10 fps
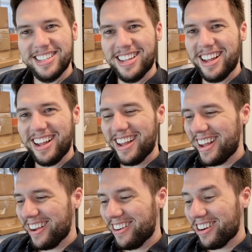Ah,
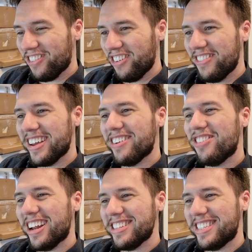agora que eu fui ver, eu fui
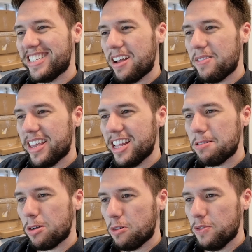lá no sistema aqui, né,
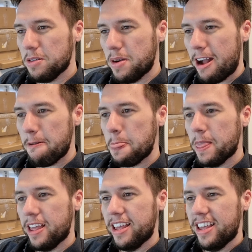para confirmar.
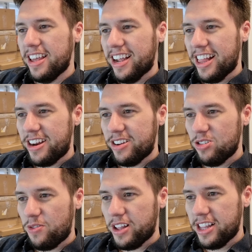Galera, eu
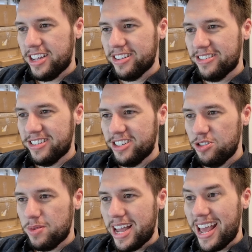tô falando de
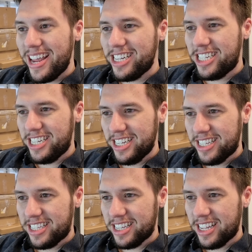uma
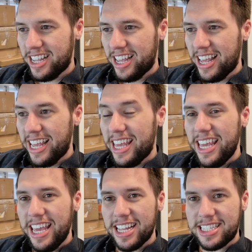RX
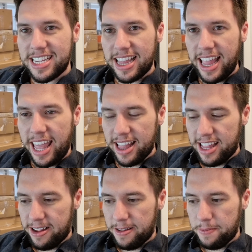
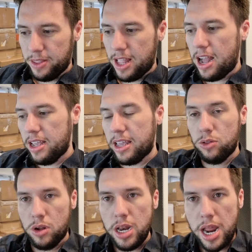570, tá? Que é do
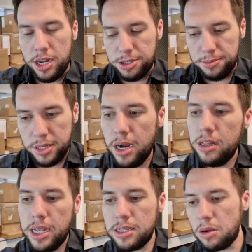cliente,
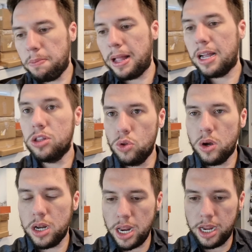certo? Essa é uma placa do
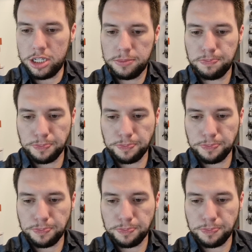cliente.